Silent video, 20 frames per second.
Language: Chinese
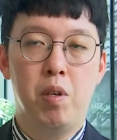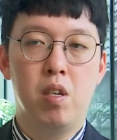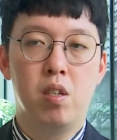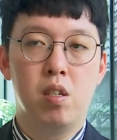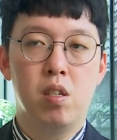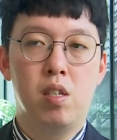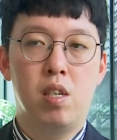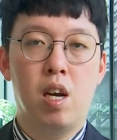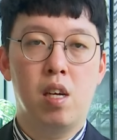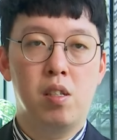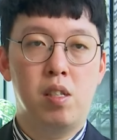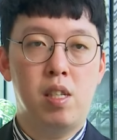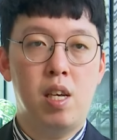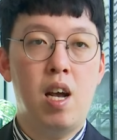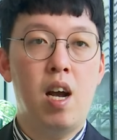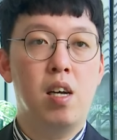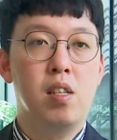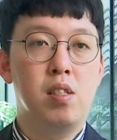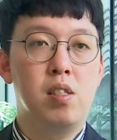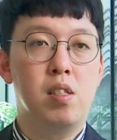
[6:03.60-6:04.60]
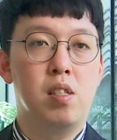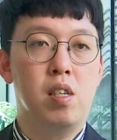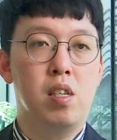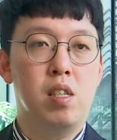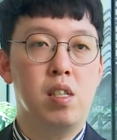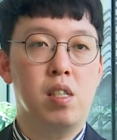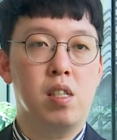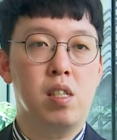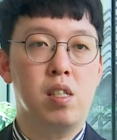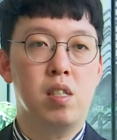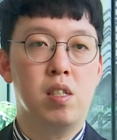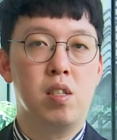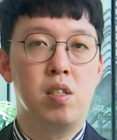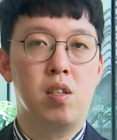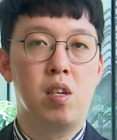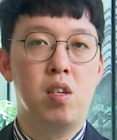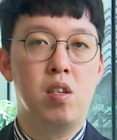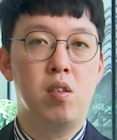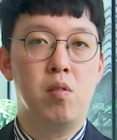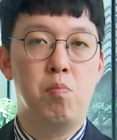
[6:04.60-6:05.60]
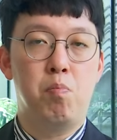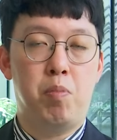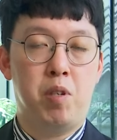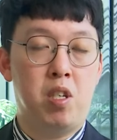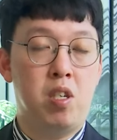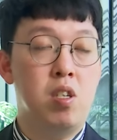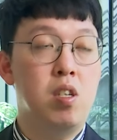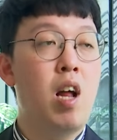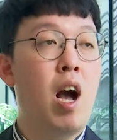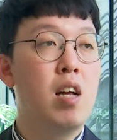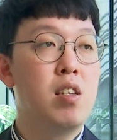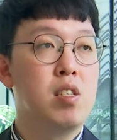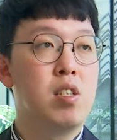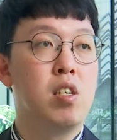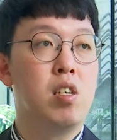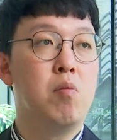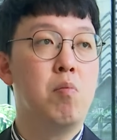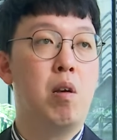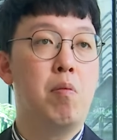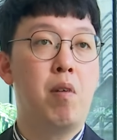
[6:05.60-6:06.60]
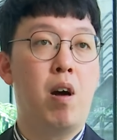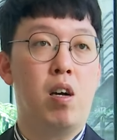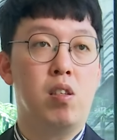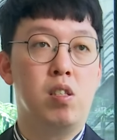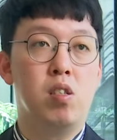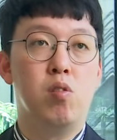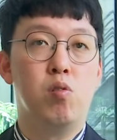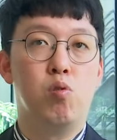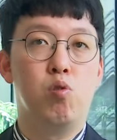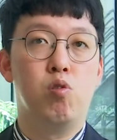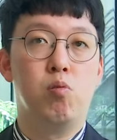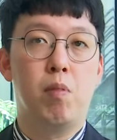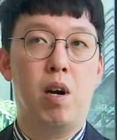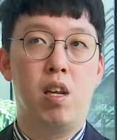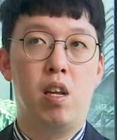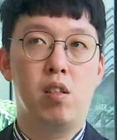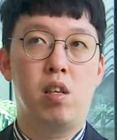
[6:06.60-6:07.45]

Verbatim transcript: 变成是像这样子的一个声音，其他的声音没办法进去嘛？